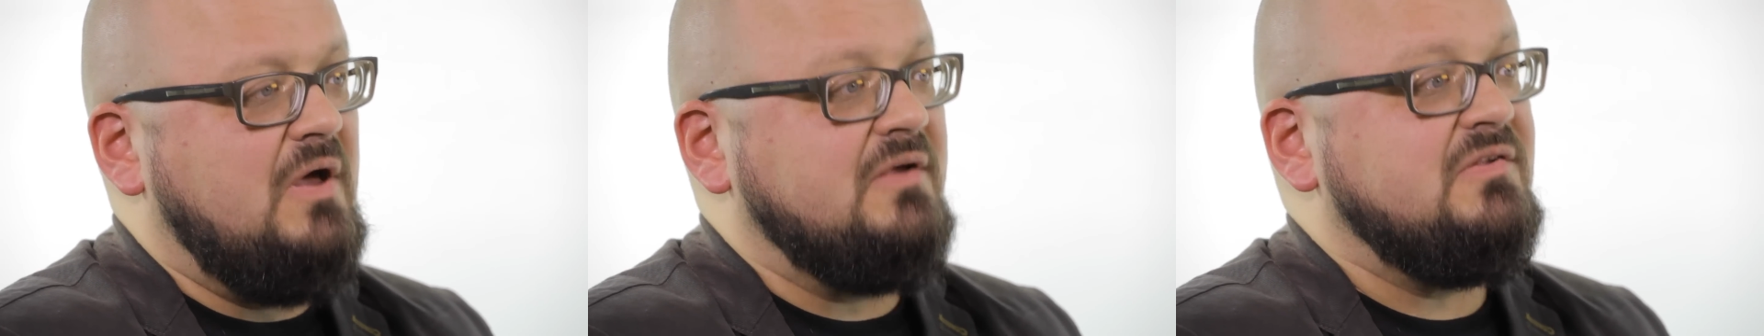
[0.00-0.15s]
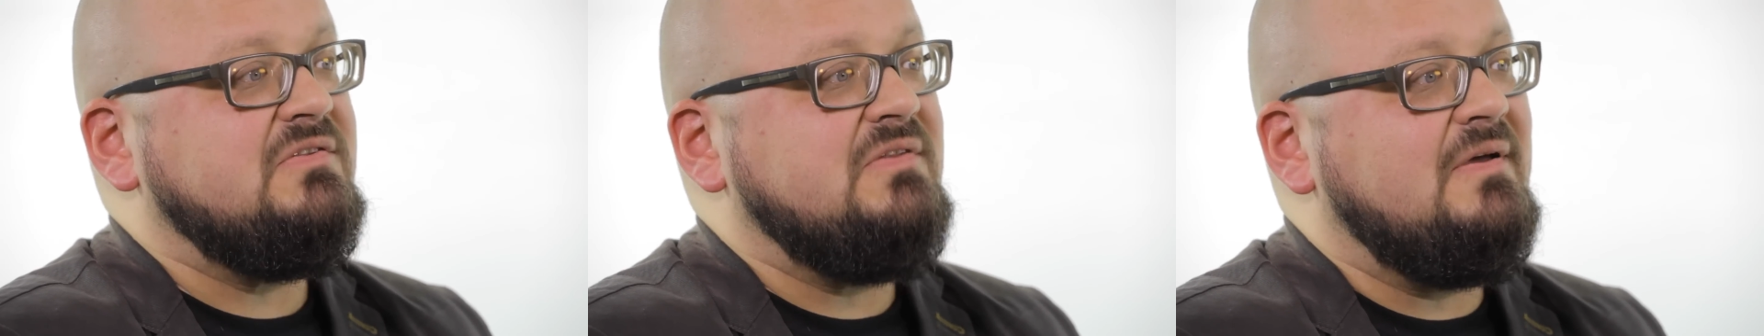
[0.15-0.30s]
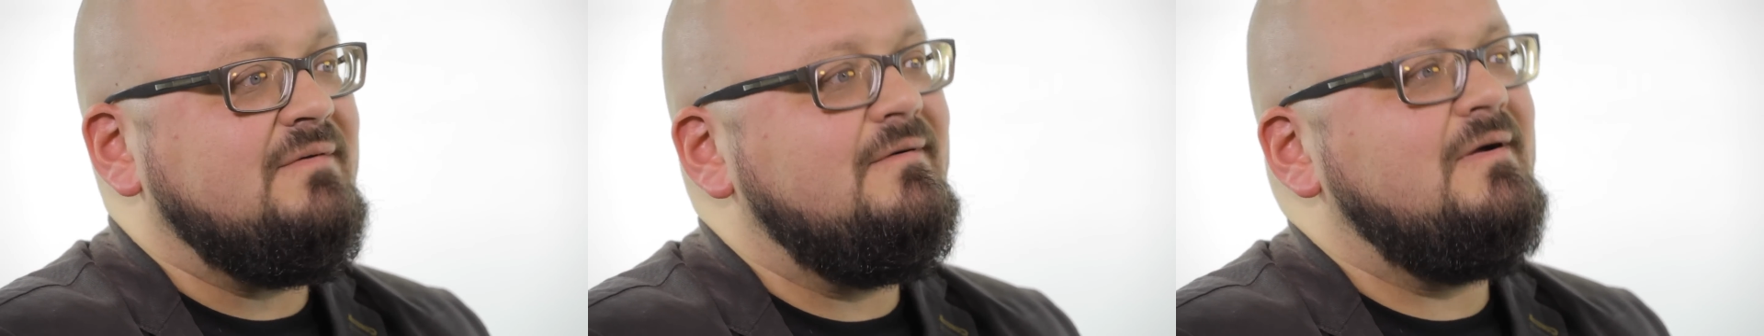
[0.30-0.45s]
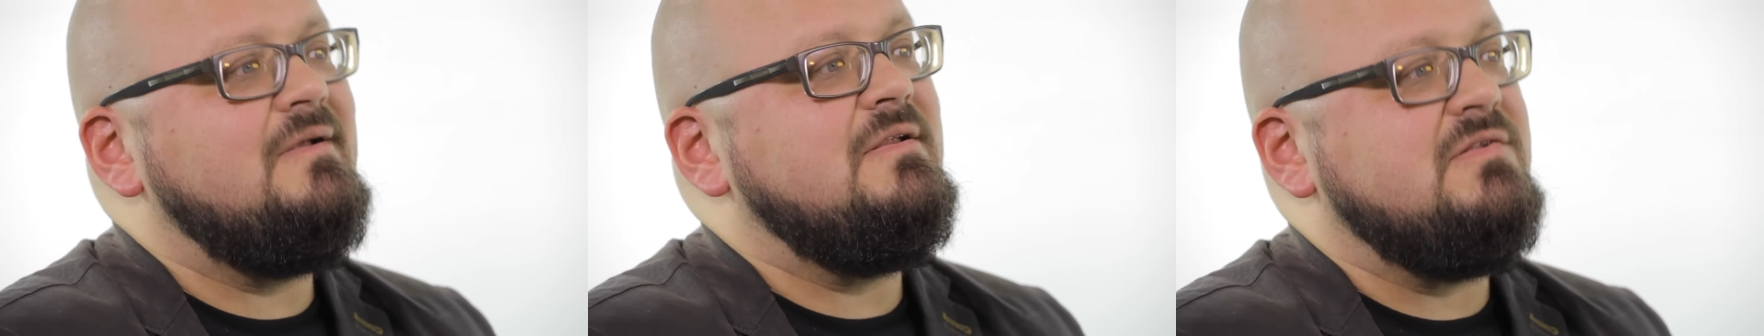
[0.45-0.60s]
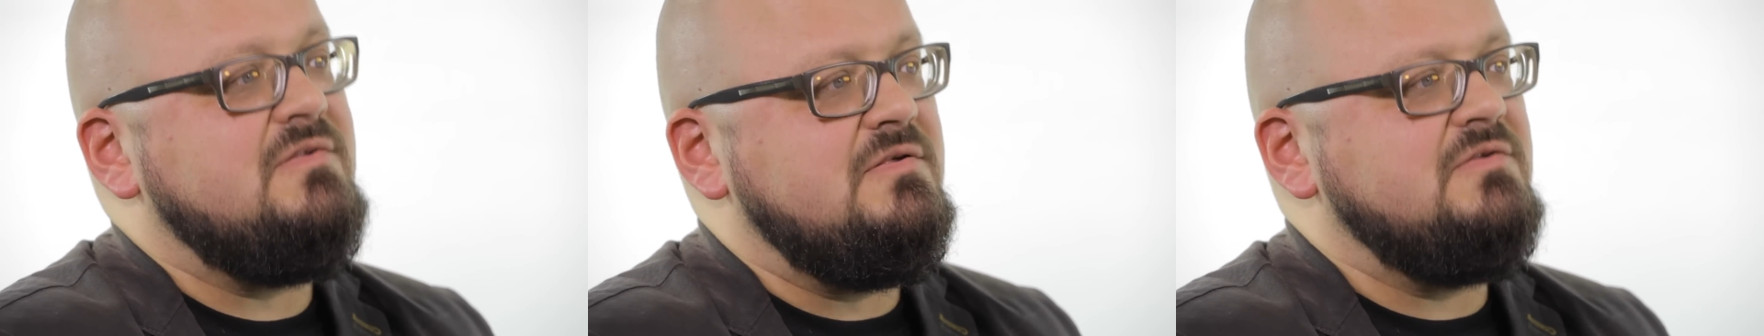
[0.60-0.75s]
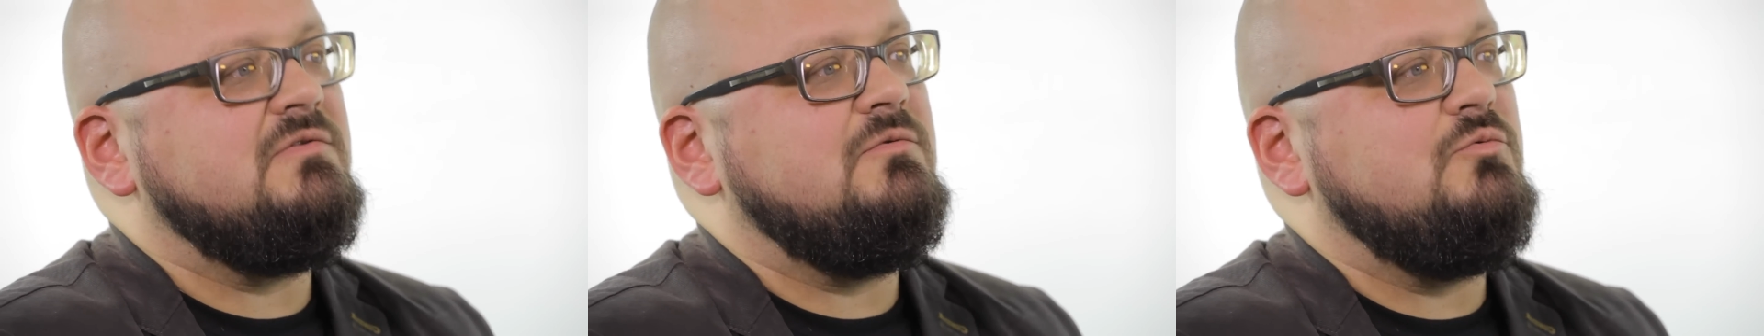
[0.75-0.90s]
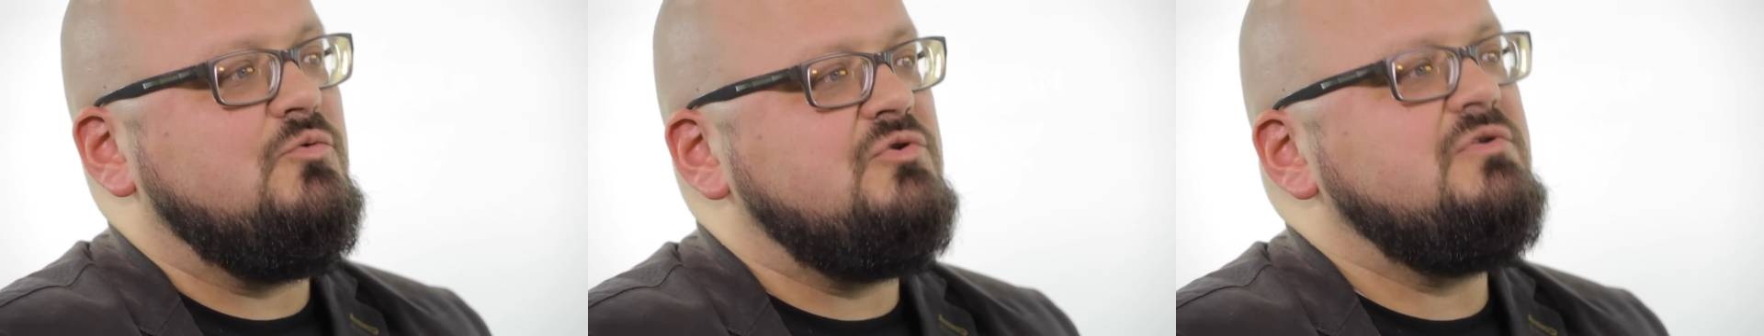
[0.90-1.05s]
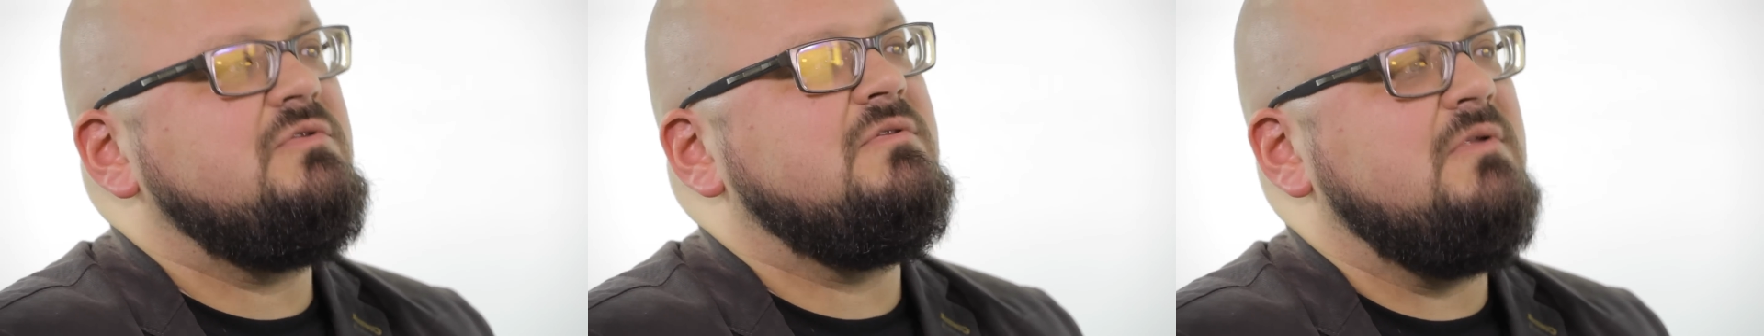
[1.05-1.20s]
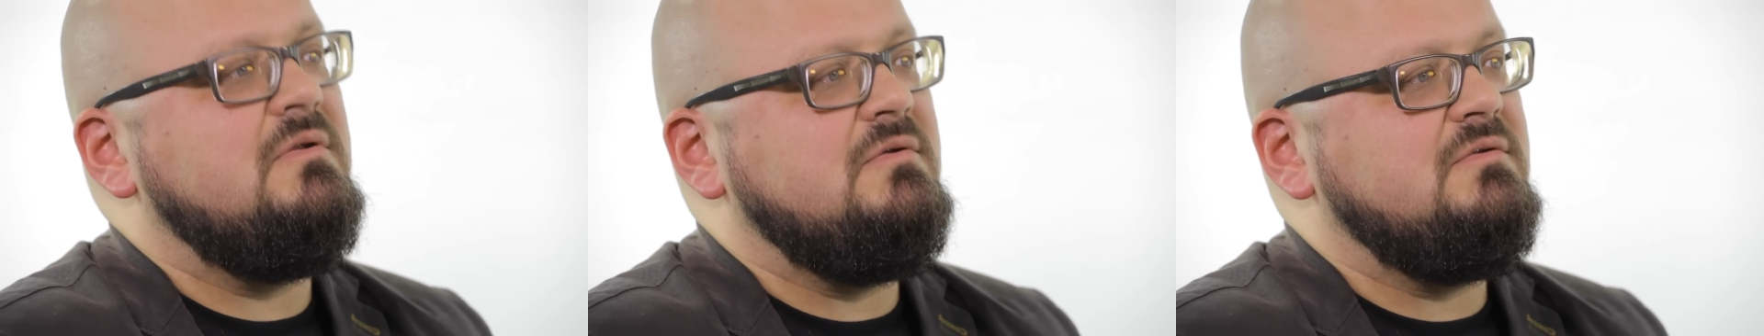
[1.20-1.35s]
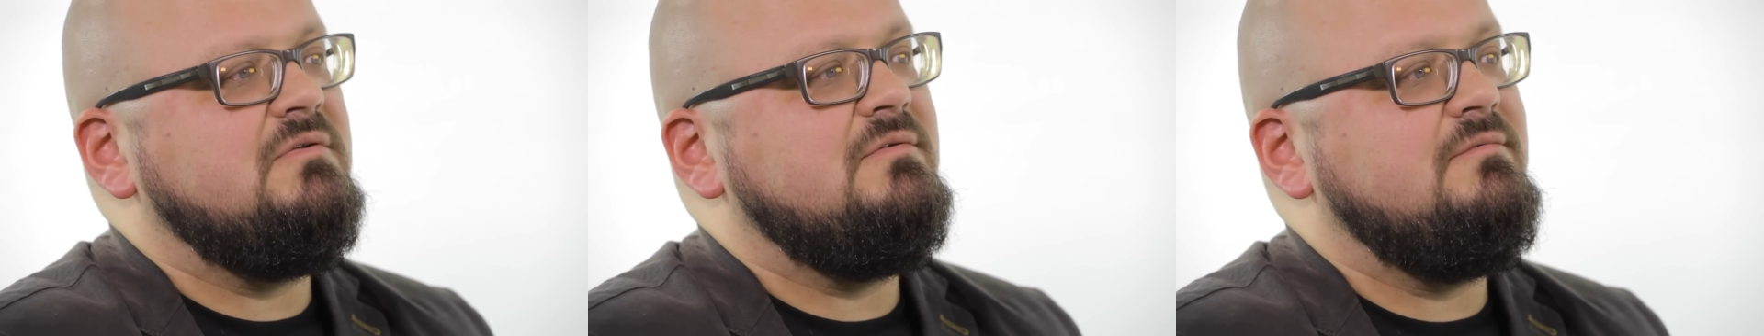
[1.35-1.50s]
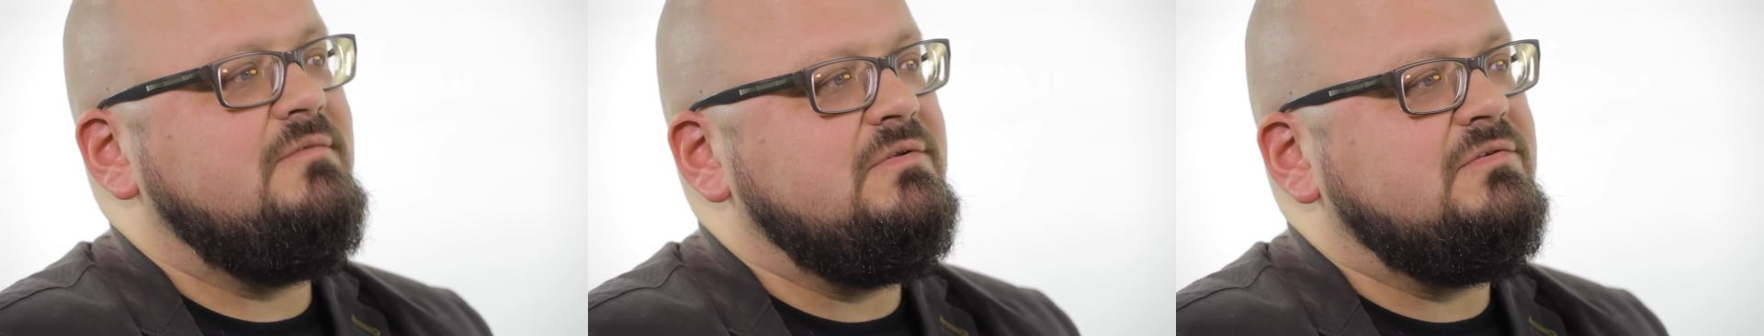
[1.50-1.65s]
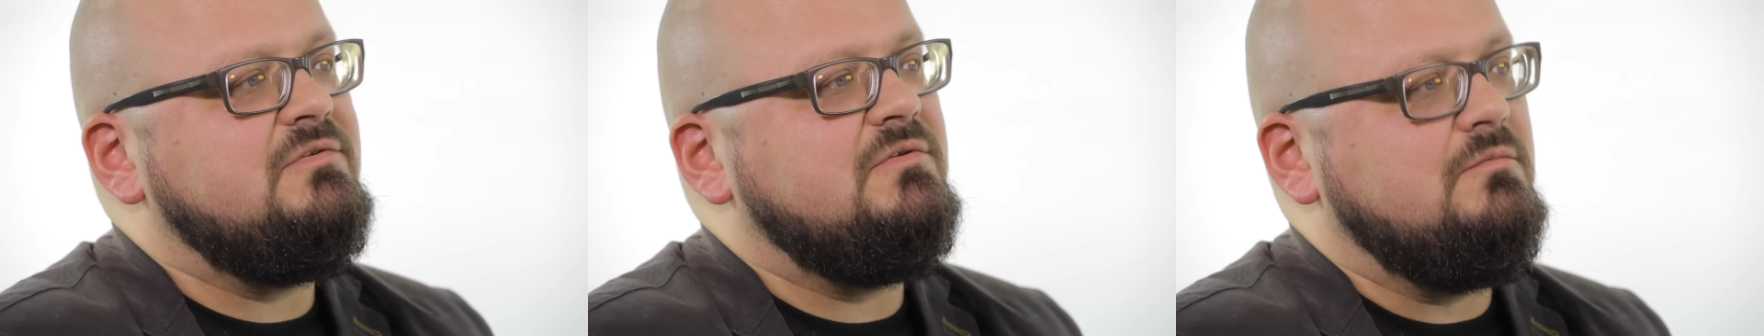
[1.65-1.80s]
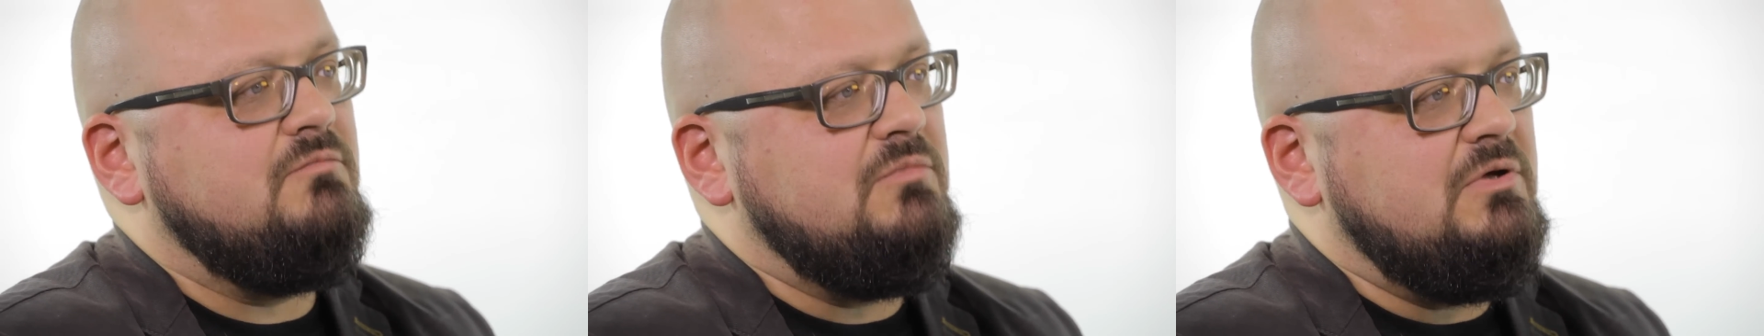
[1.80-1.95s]
оставались исключительно
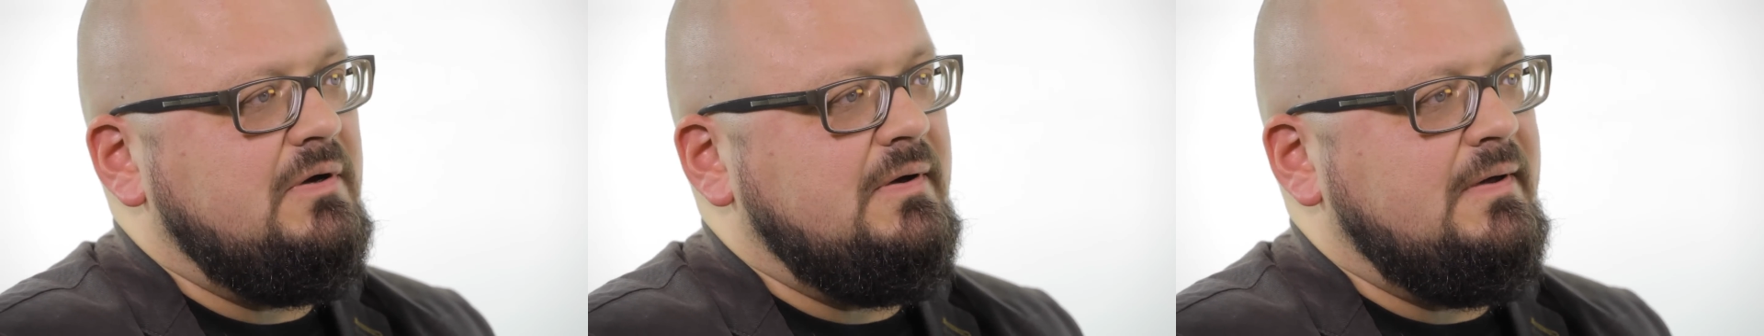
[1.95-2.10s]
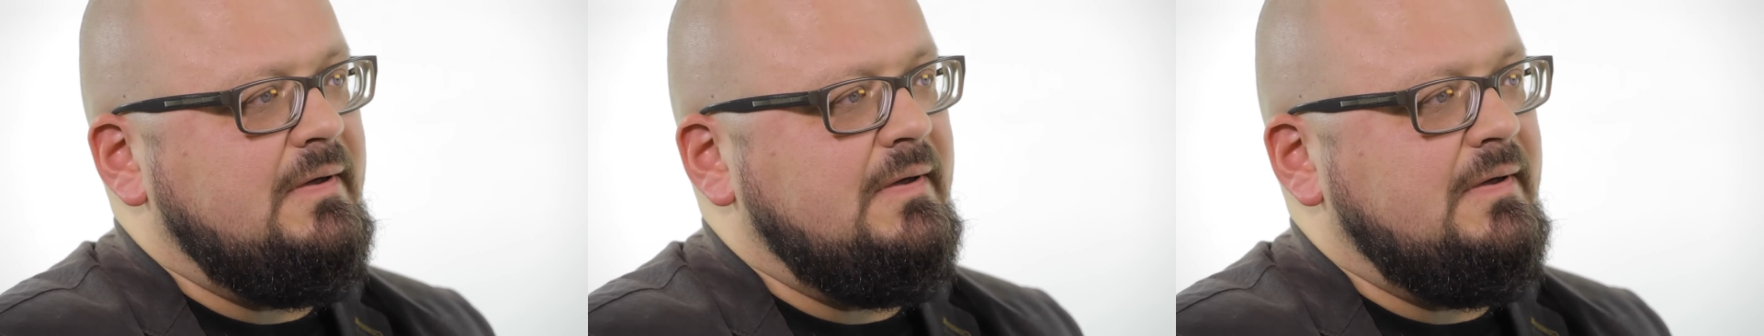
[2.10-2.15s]
лингвистами.